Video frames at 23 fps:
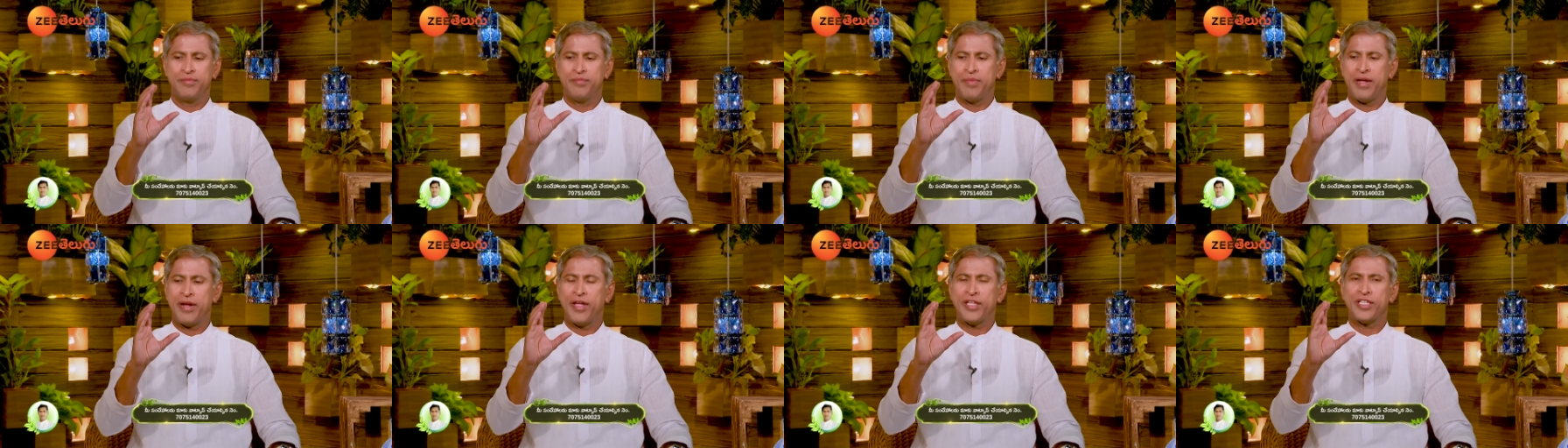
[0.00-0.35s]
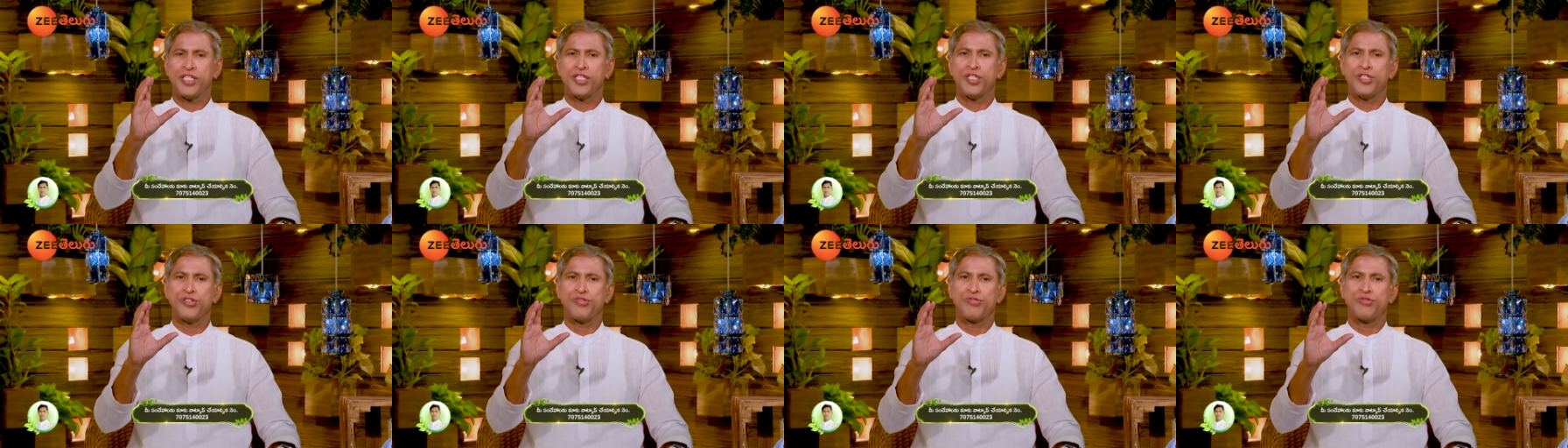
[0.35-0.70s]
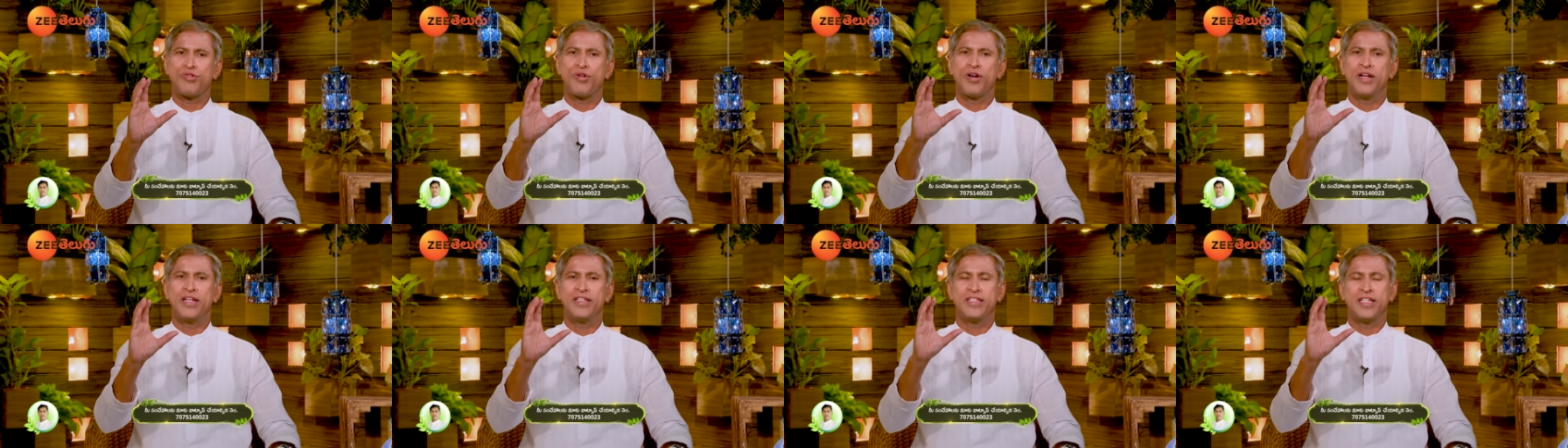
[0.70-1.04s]
మనం ఎంత
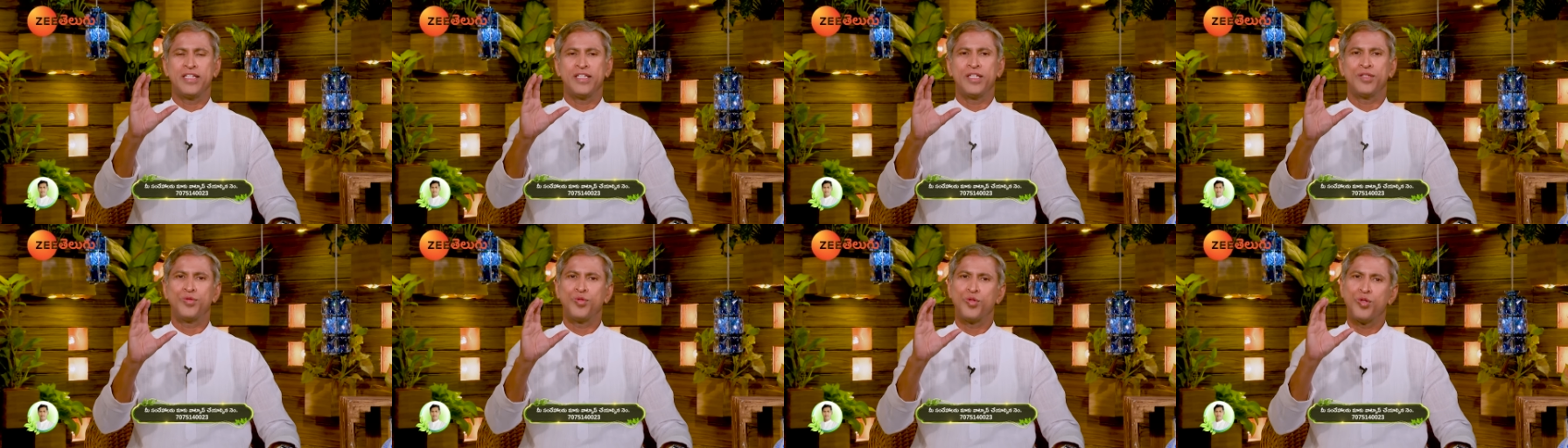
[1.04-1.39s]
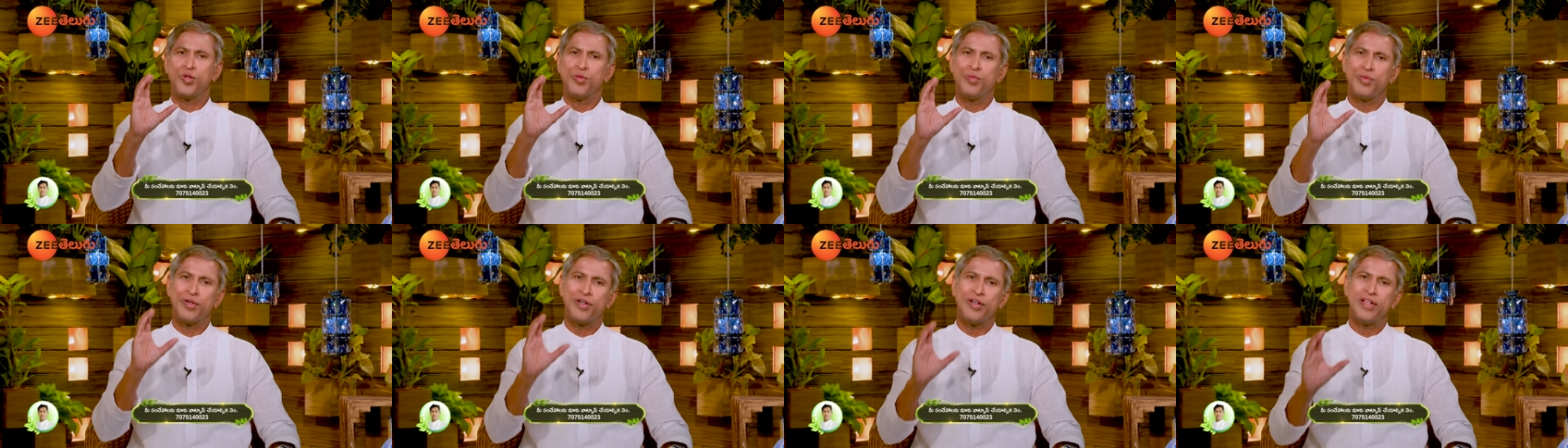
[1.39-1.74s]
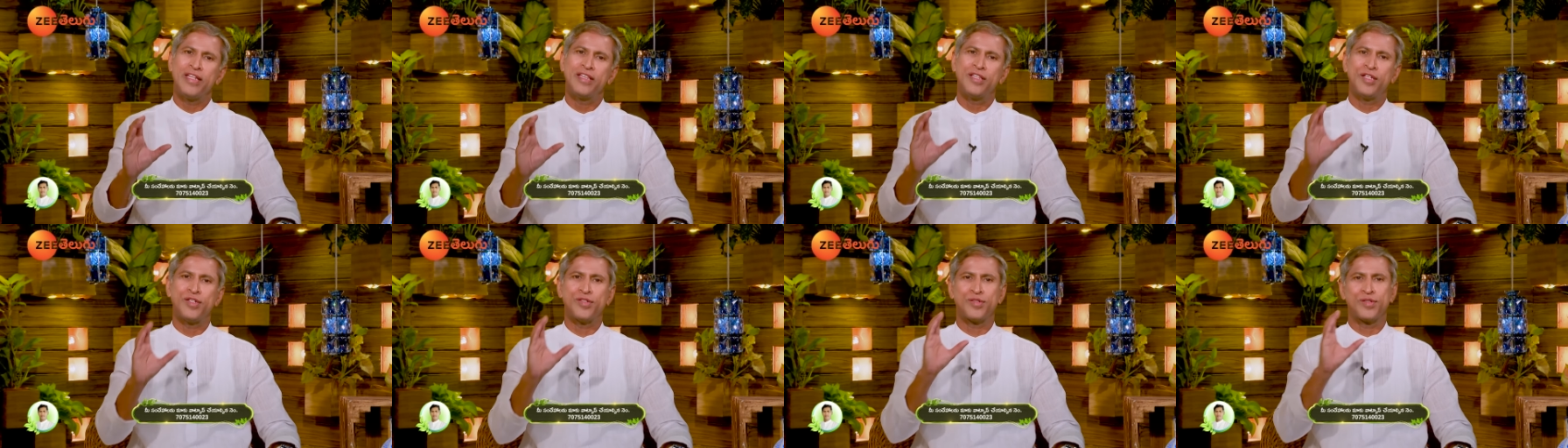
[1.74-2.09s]
తీసుకోగలితే అంత
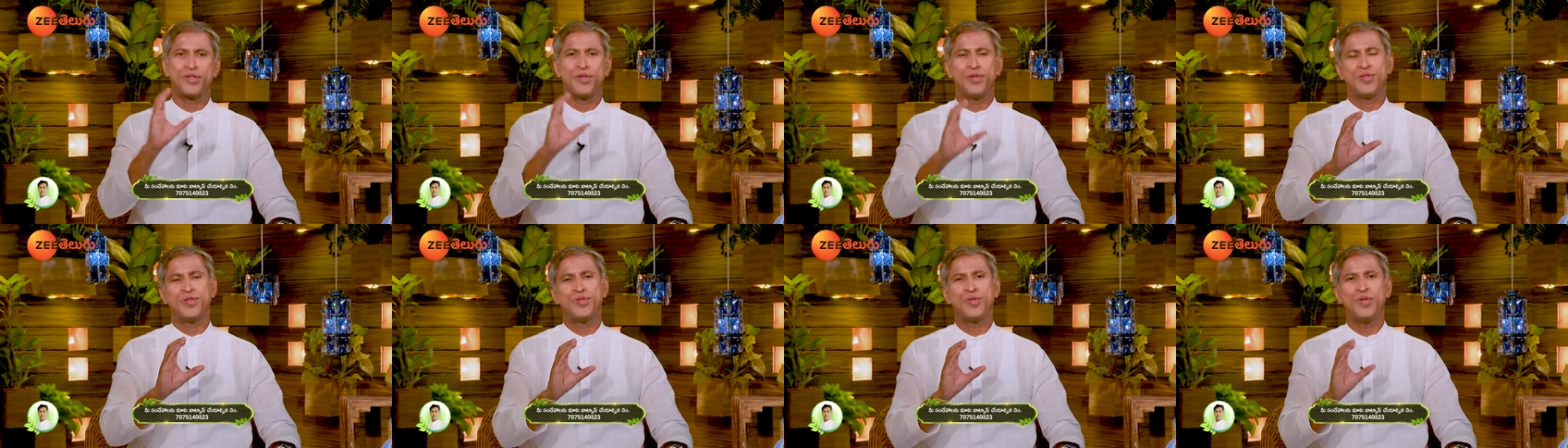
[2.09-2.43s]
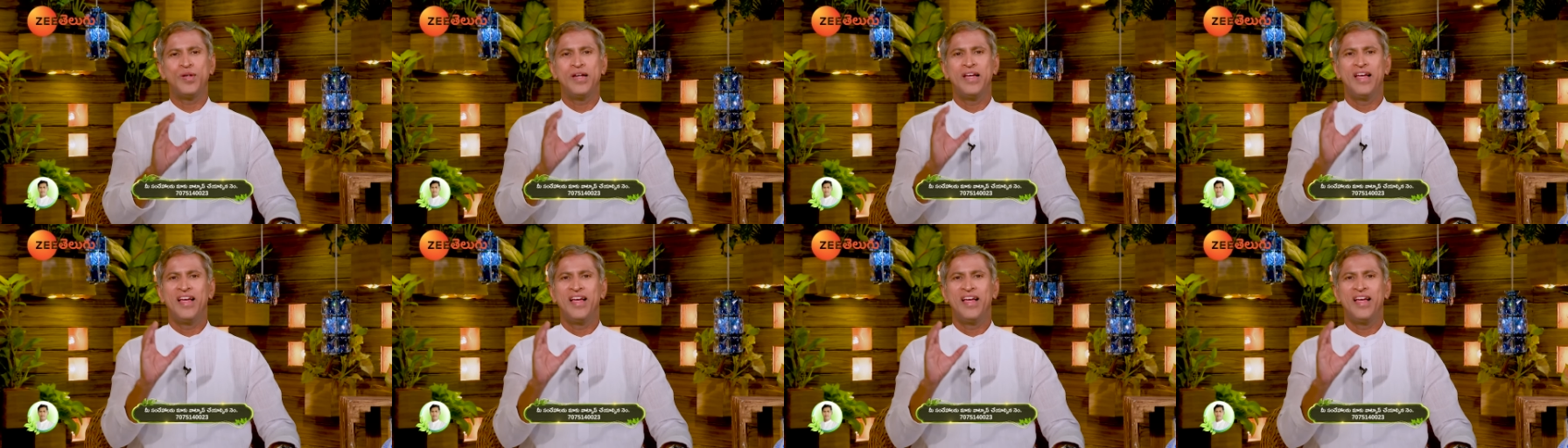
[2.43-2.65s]
తురుముకొని తీసుకోవచ్చు